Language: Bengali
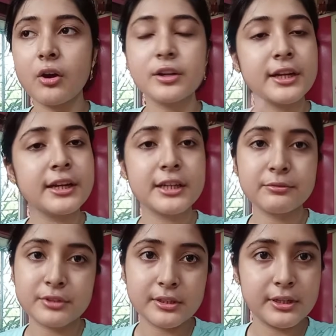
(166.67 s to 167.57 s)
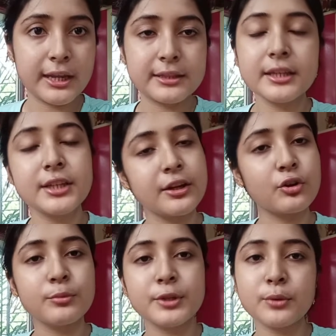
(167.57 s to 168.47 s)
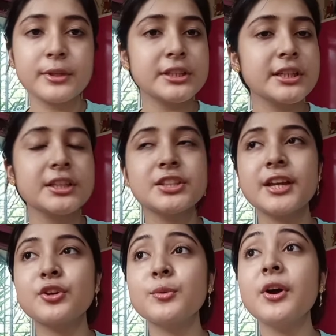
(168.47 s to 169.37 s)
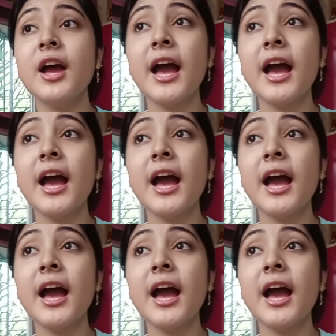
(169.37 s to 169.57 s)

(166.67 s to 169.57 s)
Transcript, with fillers: অল্টারনেটিভ ডেতে সেরকমই তোমাদের সাথে শেয়ার করব